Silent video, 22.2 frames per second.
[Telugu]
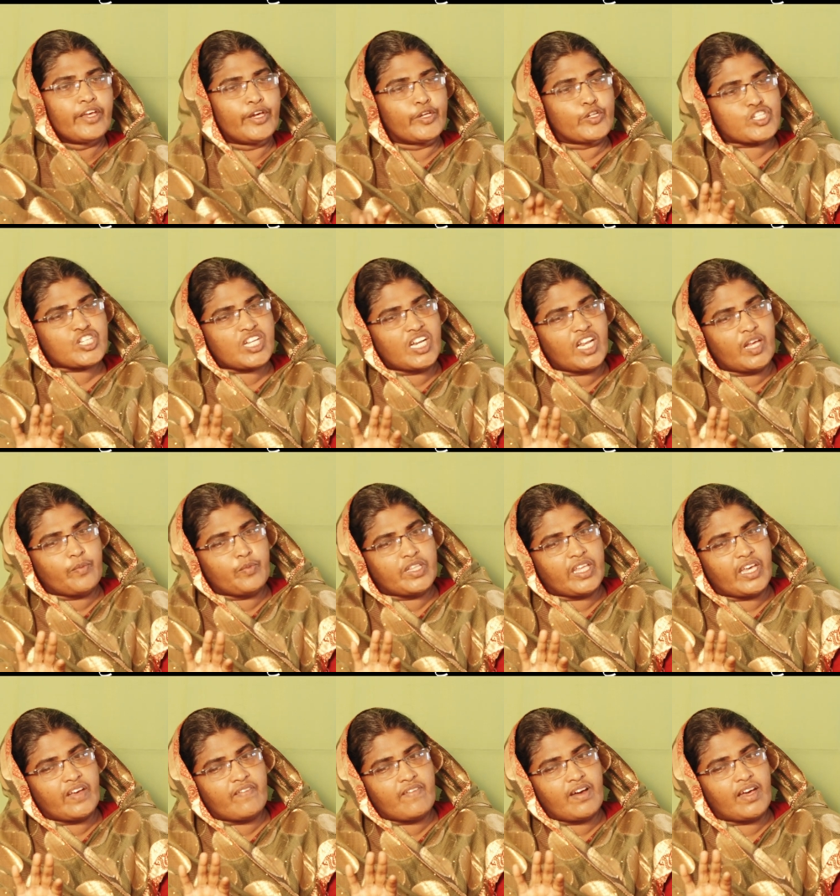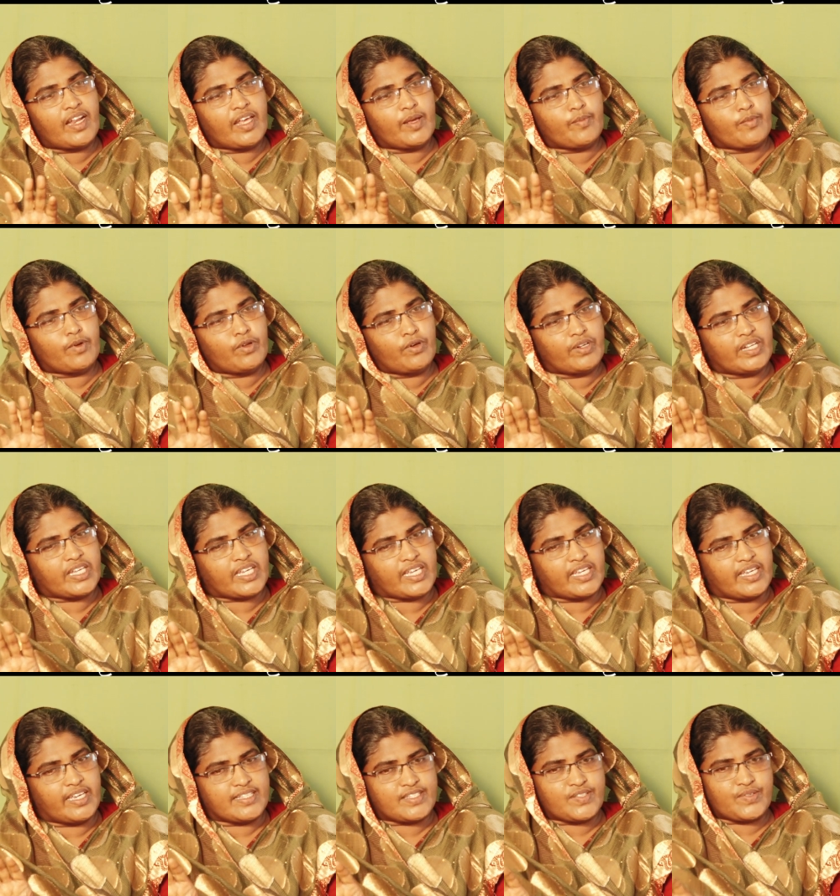ఎరుసలేము
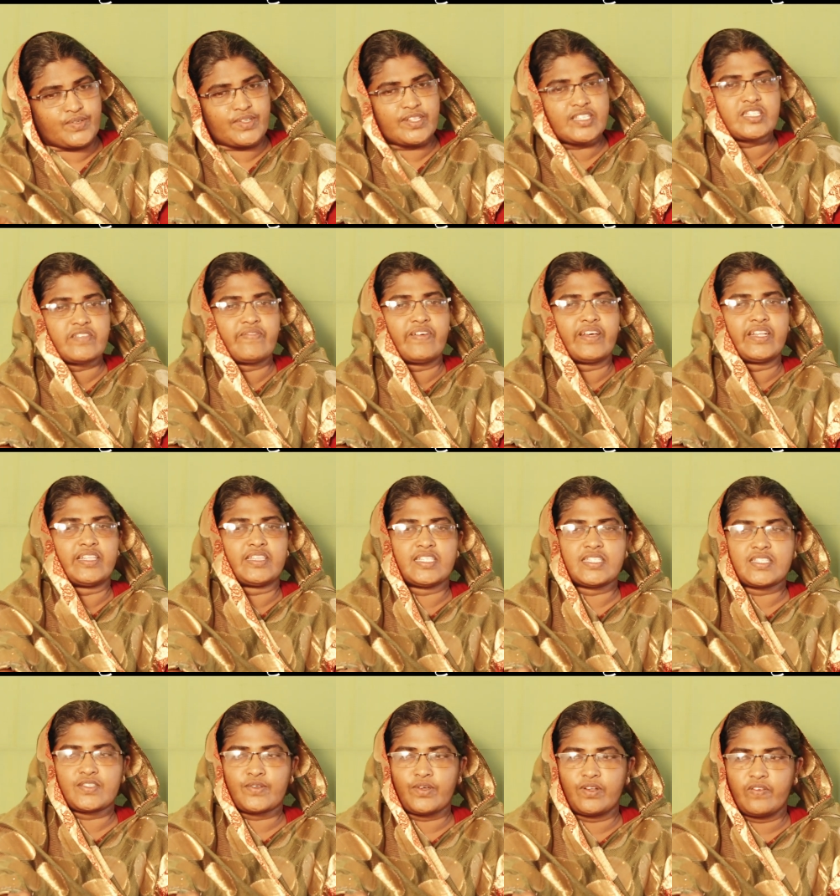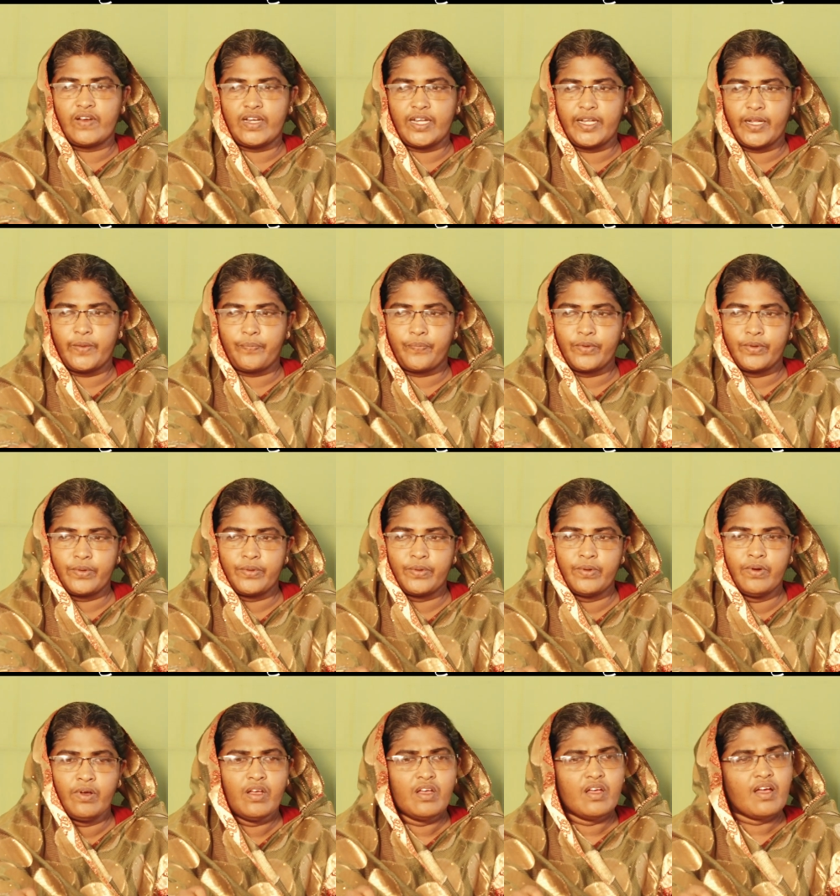దేవాలయంలోనికి యేసుక్రీస్తు వారిని తీసుకుని వెళ్ళినప్పుడు
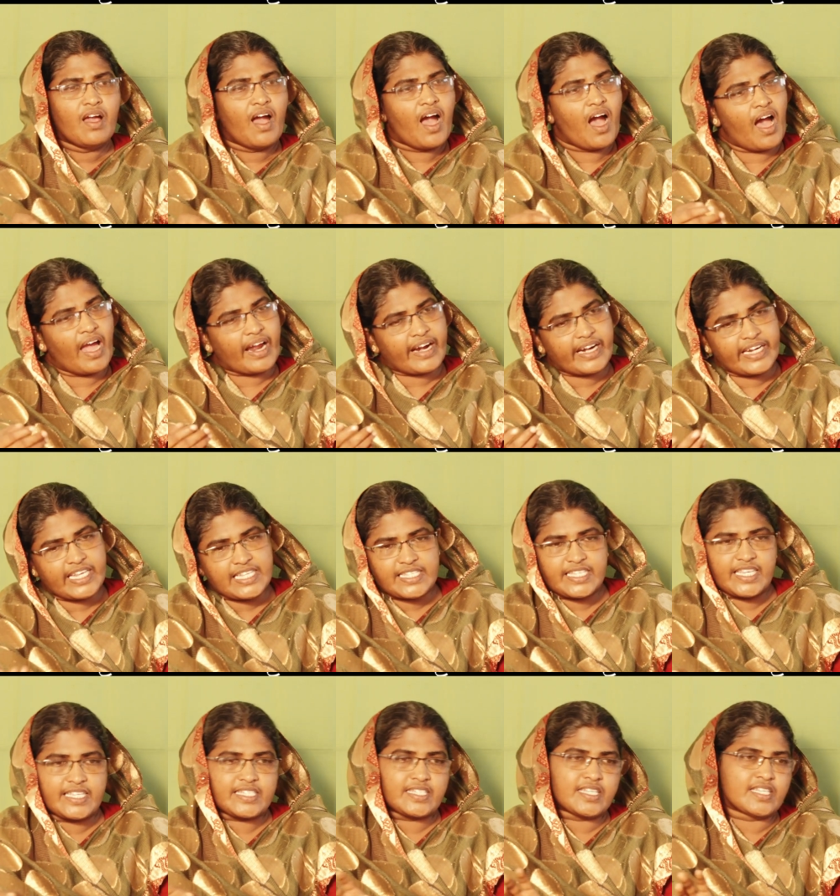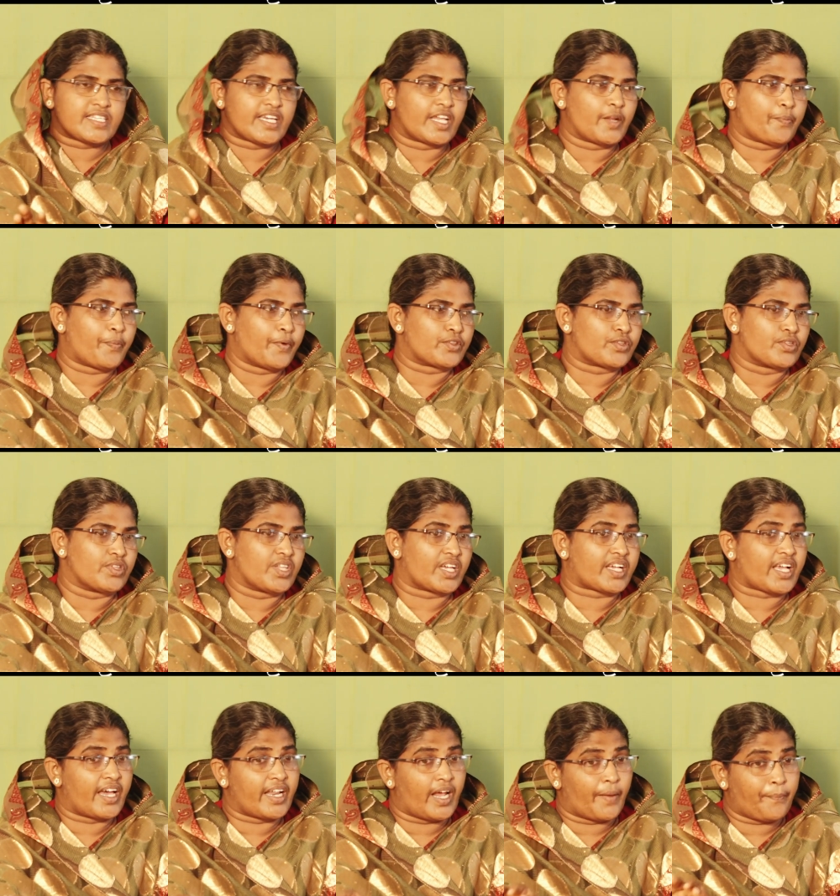అక్కడ ఇచ్చేస్తే సరిపోతుంది
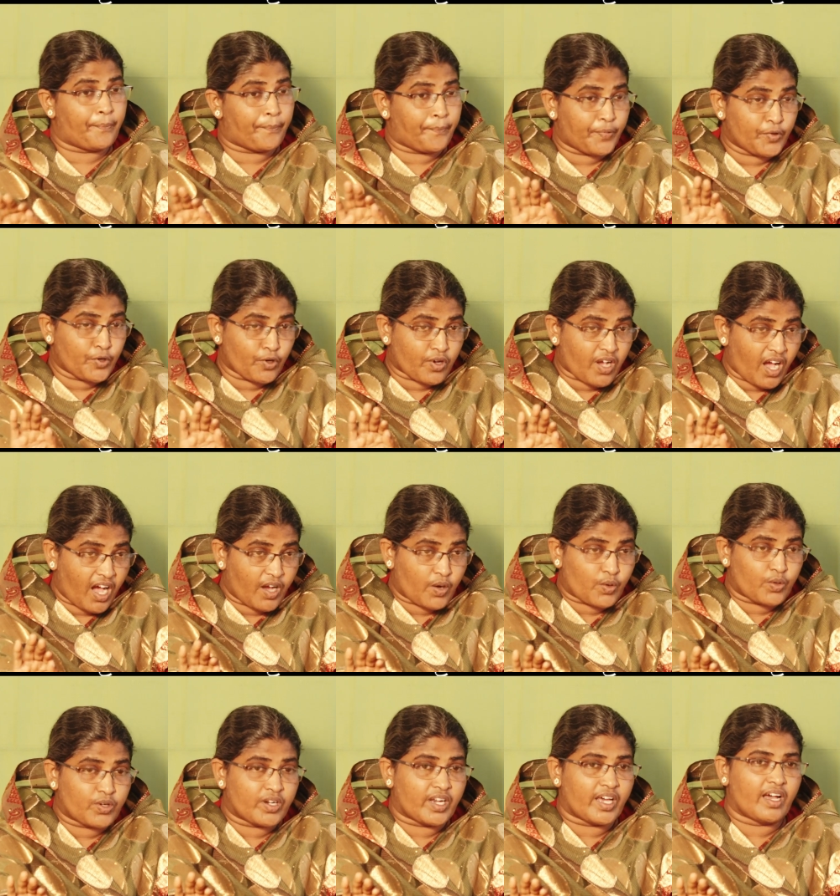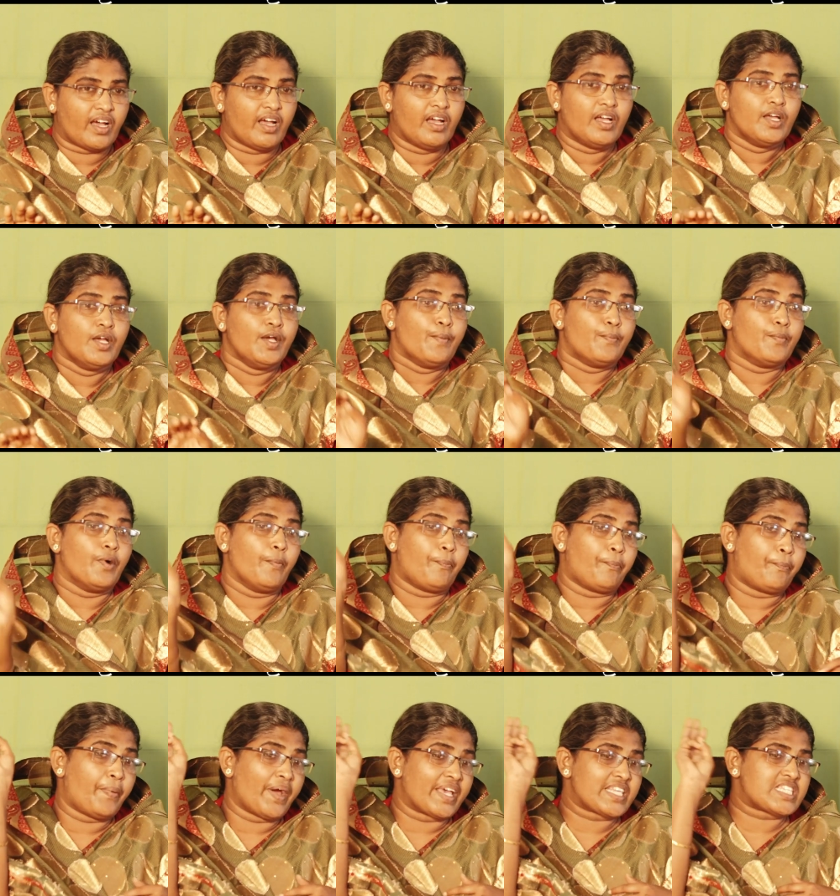కానీ అప్పుడు కాకుండా
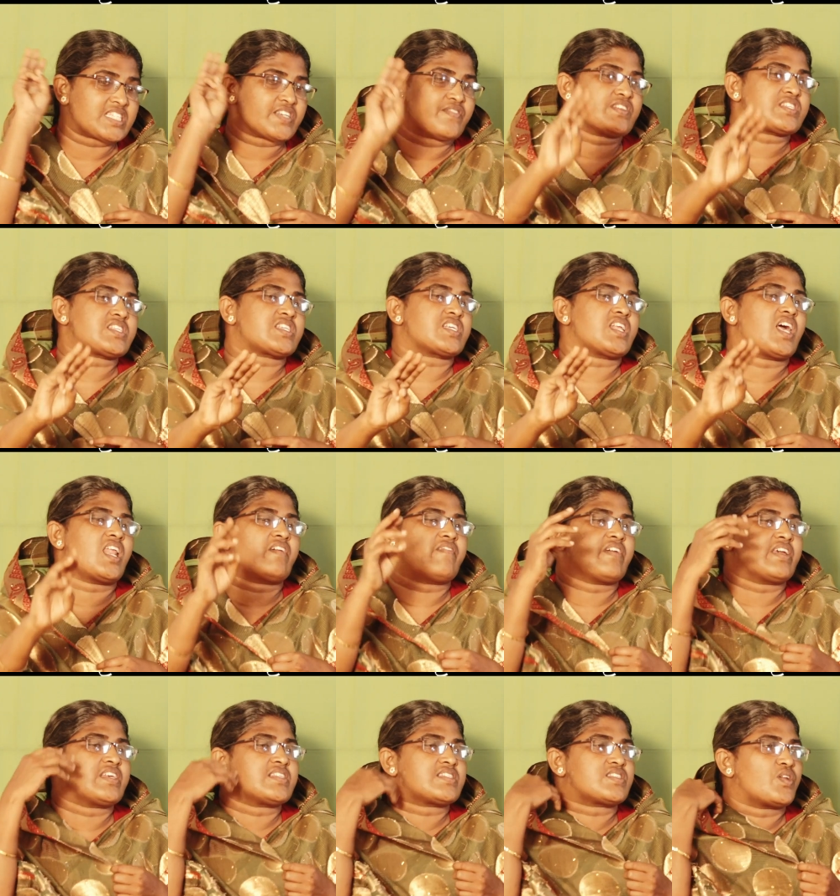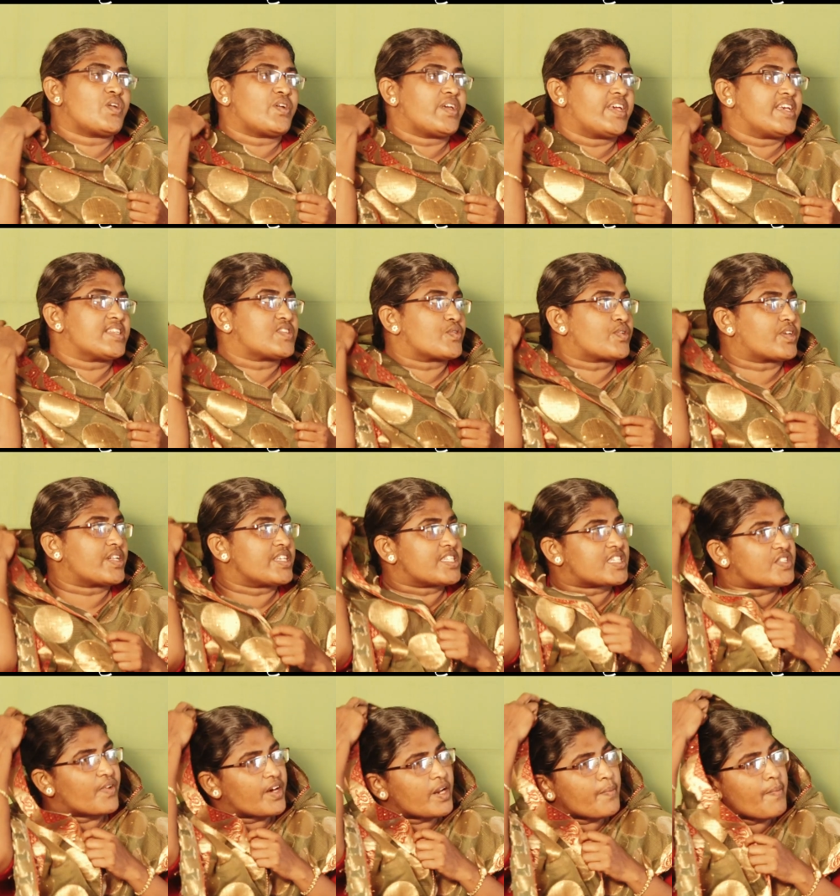ముప్పై సంవత్సరాల వయసులో
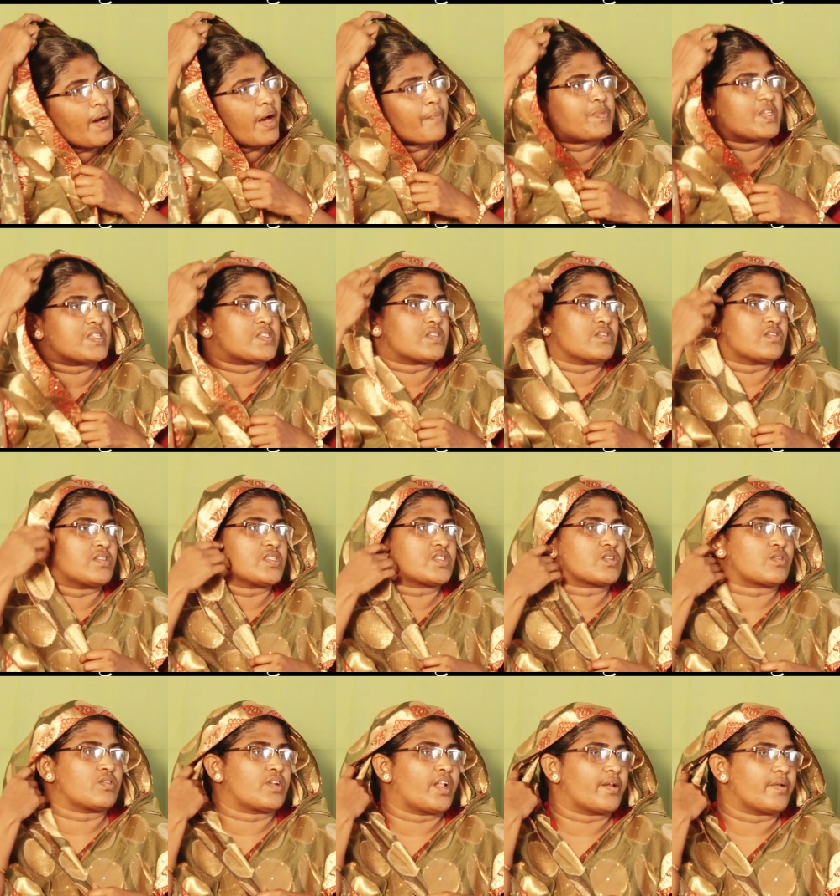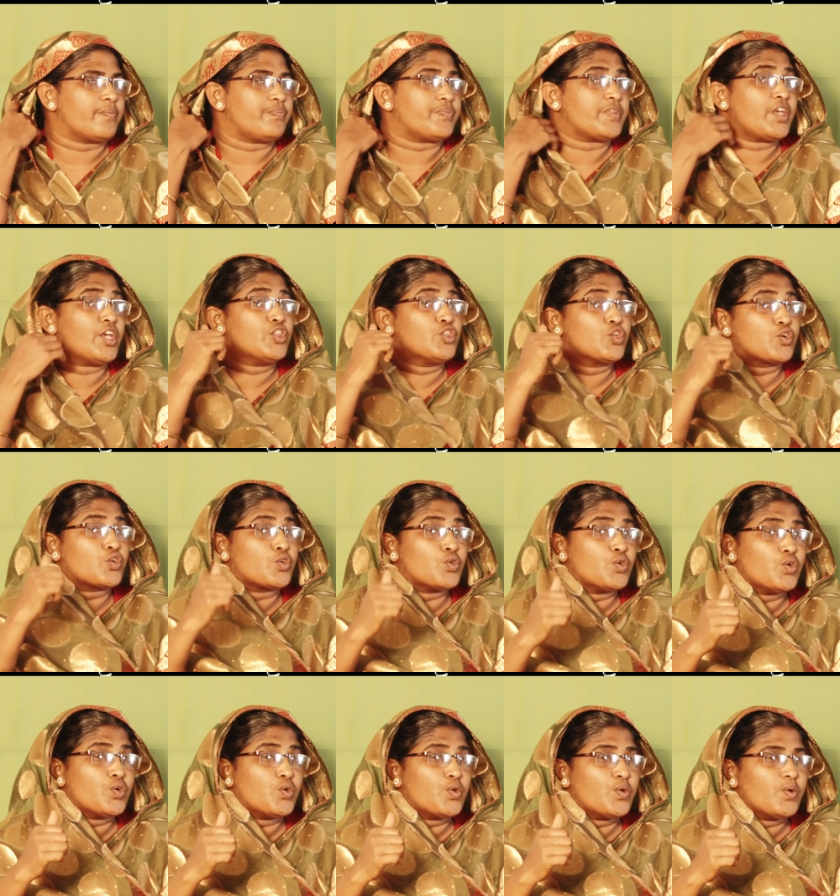యేసుక్రీస్తు వారు బాప్తీసం తీసుకున్నారు ఎందుకు